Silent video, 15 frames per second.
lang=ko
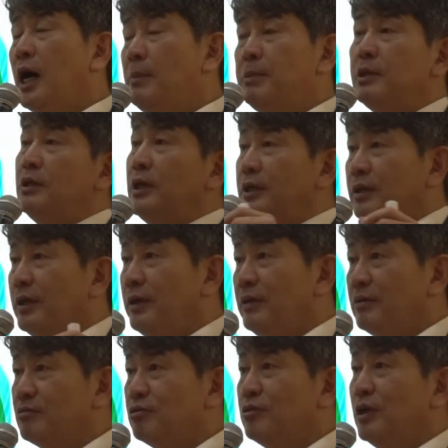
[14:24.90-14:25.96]
합의를
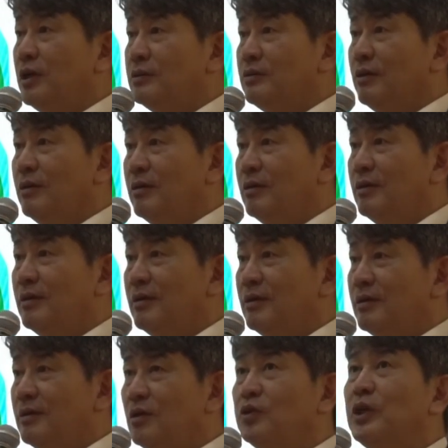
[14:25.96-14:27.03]
했대요. 국회에서.
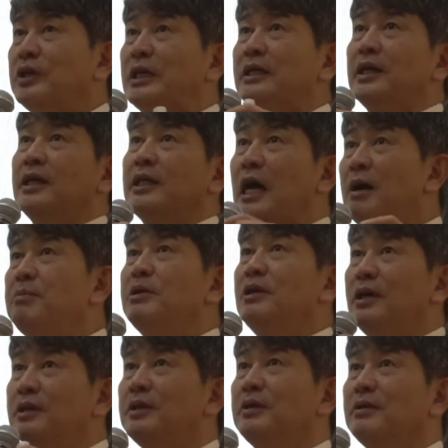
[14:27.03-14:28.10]
여당, 야당이 다 합의를
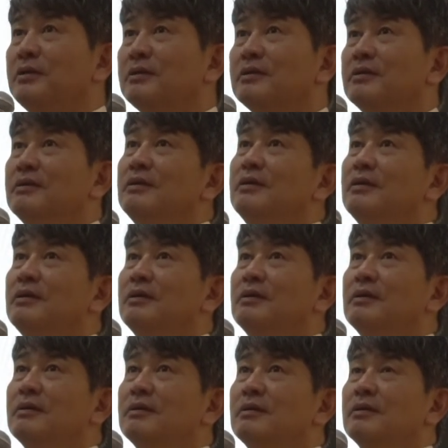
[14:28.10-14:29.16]
했대요.
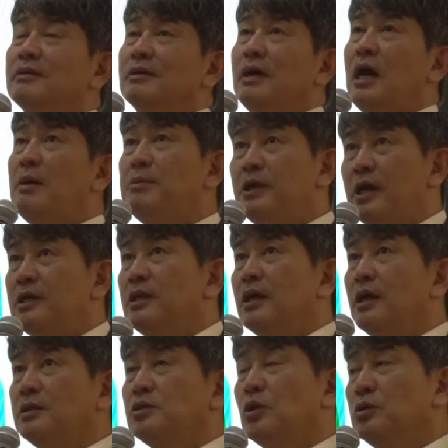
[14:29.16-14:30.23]
합의를
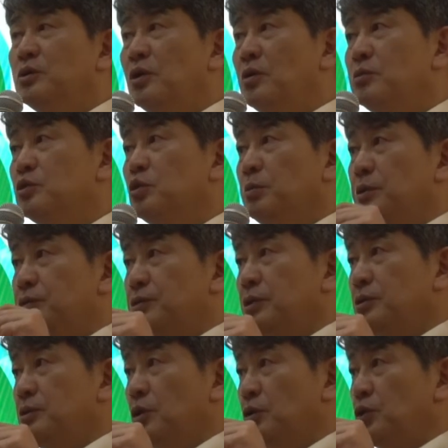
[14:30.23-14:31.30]
하니까 정규요금도 높일 수
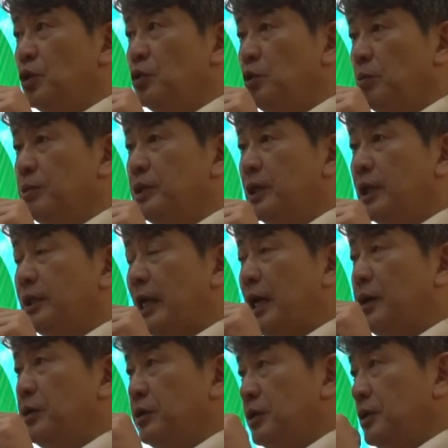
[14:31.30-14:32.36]
있고 정규요금 높이니까
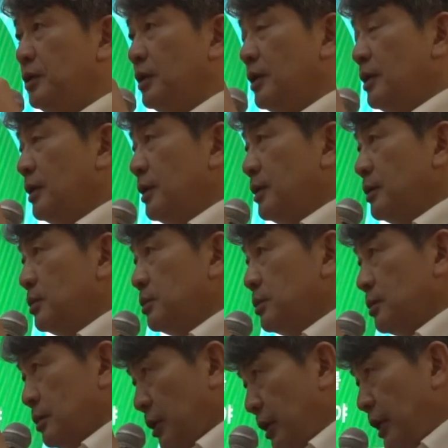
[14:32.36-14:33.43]
당연히
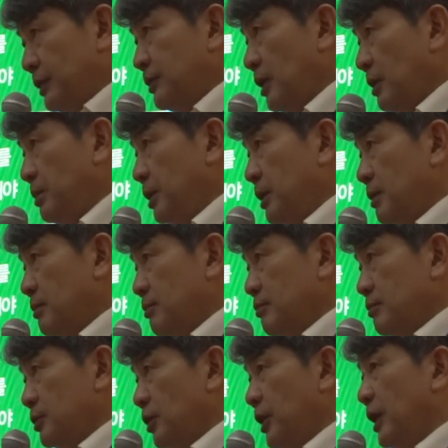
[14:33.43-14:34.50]

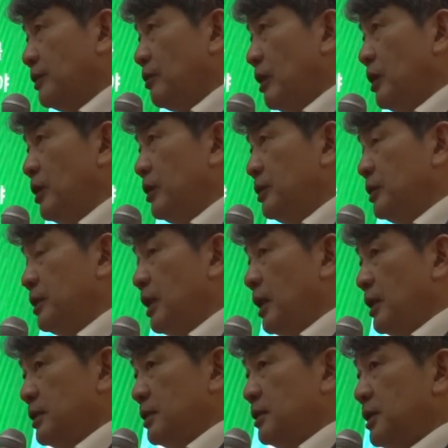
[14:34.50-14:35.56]
절약사업이 절약
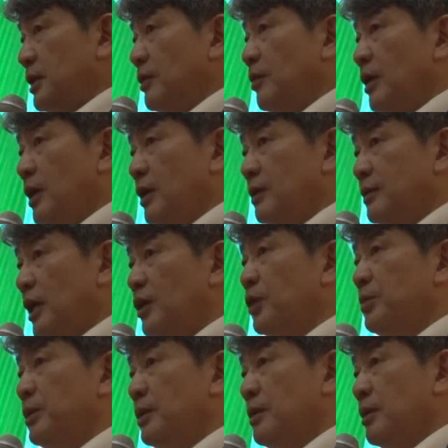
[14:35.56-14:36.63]
관련이나 신재생 관련
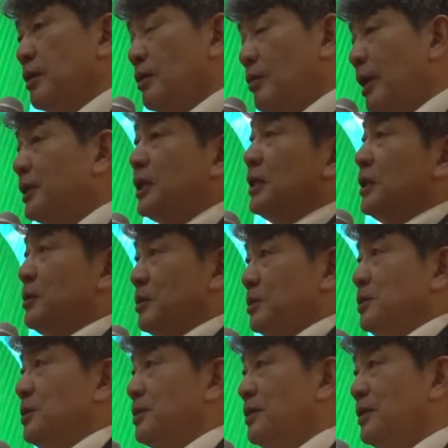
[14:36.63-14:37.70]
산업이 확대되는
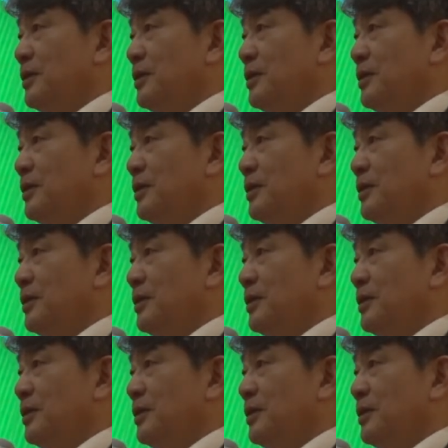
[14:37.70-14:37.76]
거죠.